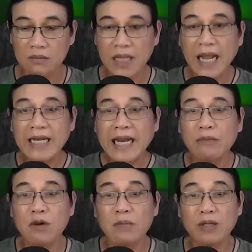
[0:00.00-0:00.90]
Anh
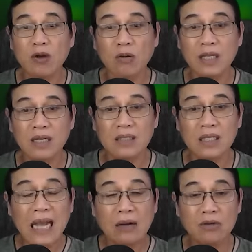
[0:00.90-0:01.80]
em của mày cố tình cho
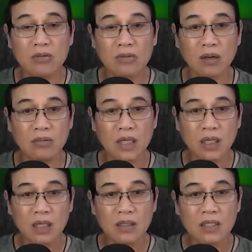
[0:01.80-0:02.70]
tao đúng không?
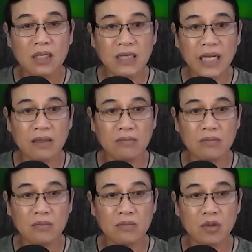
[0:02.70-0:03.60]
Trước này
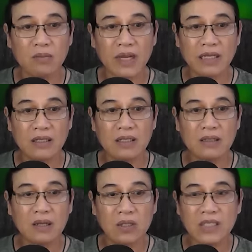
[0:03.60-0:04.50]
tụi mày
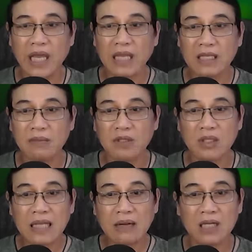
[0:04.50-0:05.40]
đâu có dễ gì mà
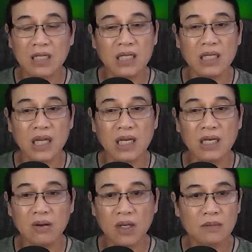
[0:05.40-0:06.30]
cho tao được như ý
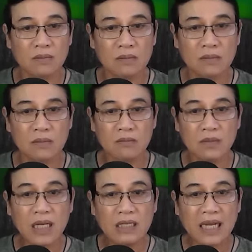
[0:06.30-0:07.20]
đâu.
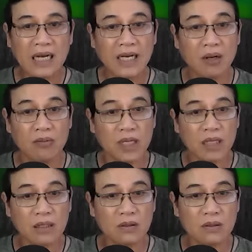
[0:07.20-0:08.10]
Lần này lại đồng
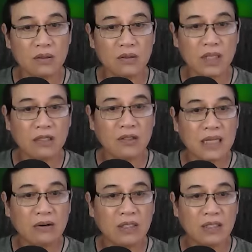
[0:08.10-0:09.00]
ý để cho
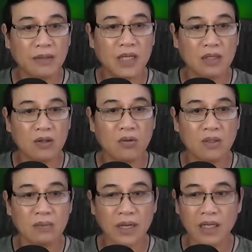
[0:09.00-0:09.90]
tao đi chụp hình cùng
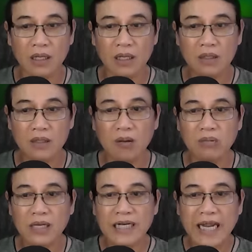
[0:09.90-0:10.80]
với mày. Đúng
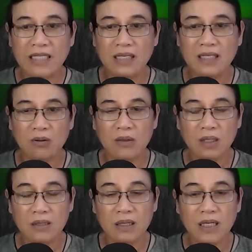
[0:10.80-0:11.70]
ra ngay từ đầu
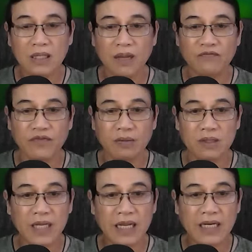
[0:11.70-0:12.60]
tao nên đề phòng
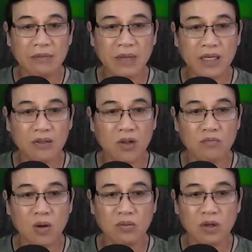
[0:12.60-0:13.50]
khi anh em mày tốt
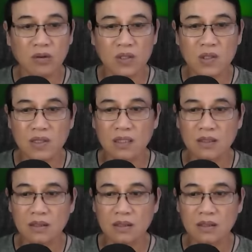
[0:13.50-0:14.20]
bụng đột xuất đó.